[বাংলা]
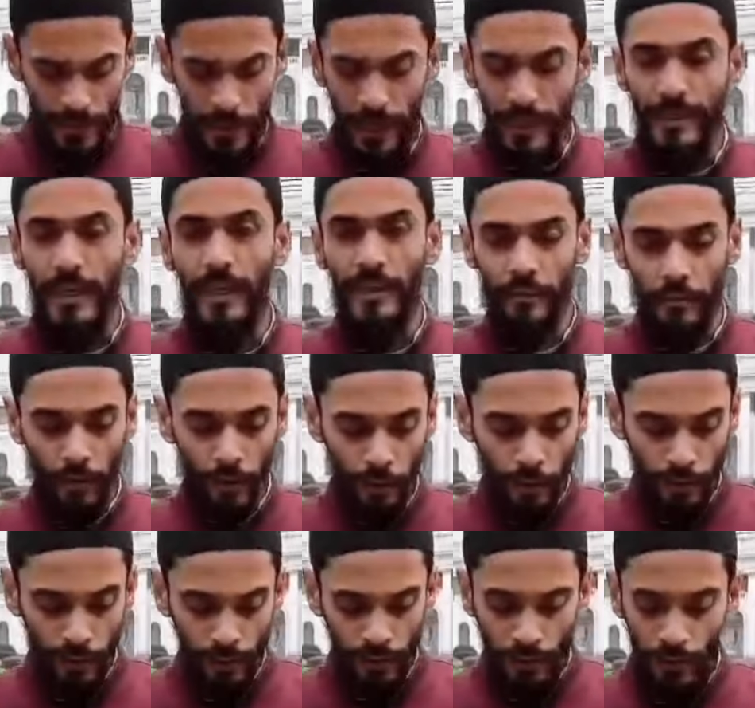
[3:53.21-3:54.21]
শাহজাহান
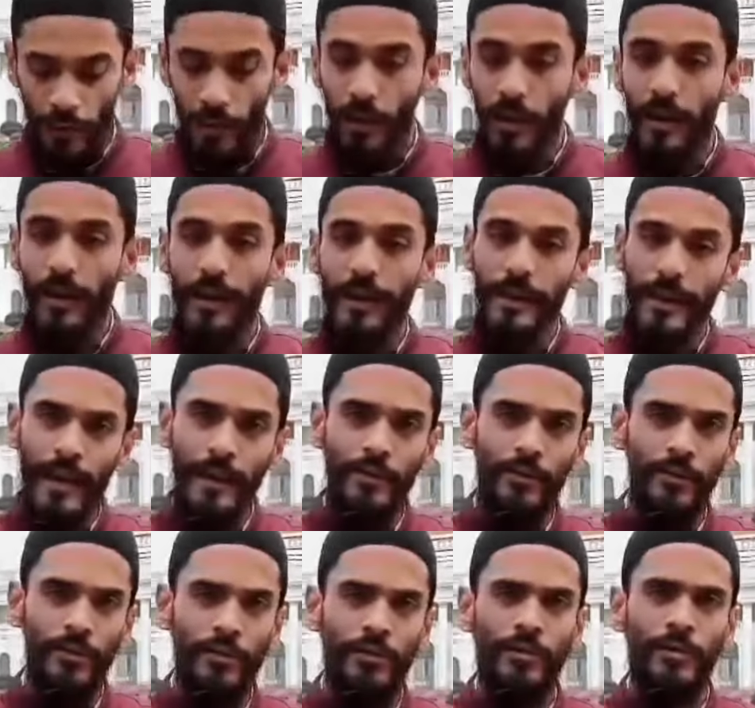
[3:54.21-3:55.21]
বুলবুল ইনি
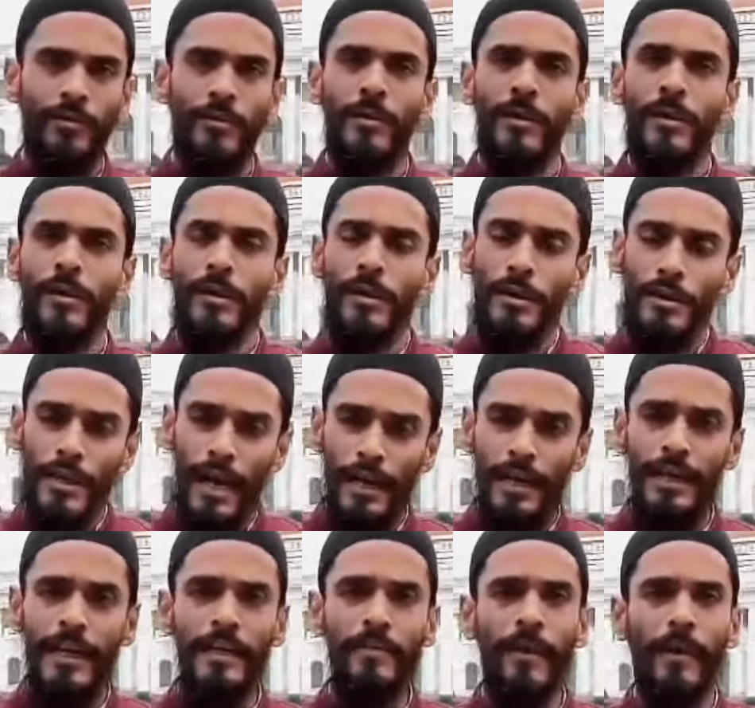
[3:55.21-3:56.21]
একজন
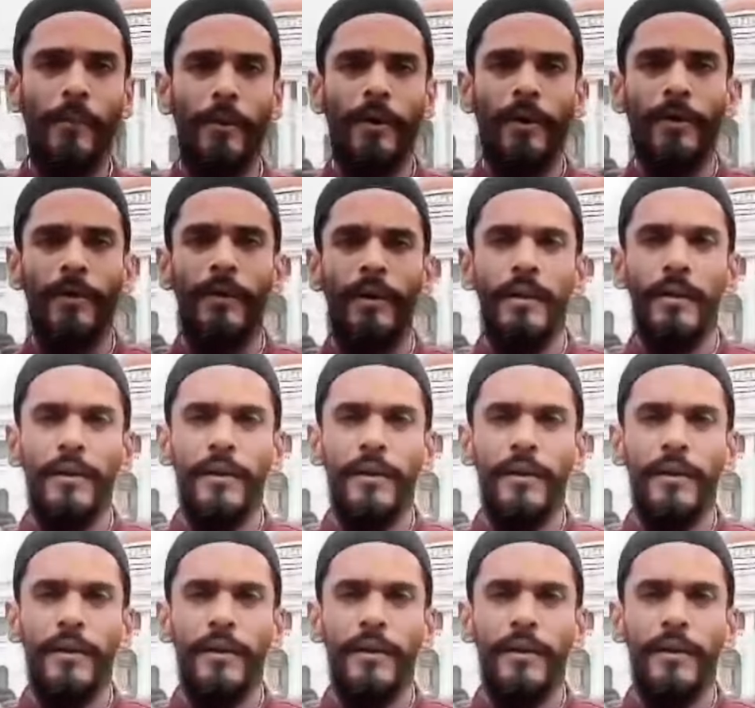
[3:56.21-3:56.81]
শারীরিকভাবে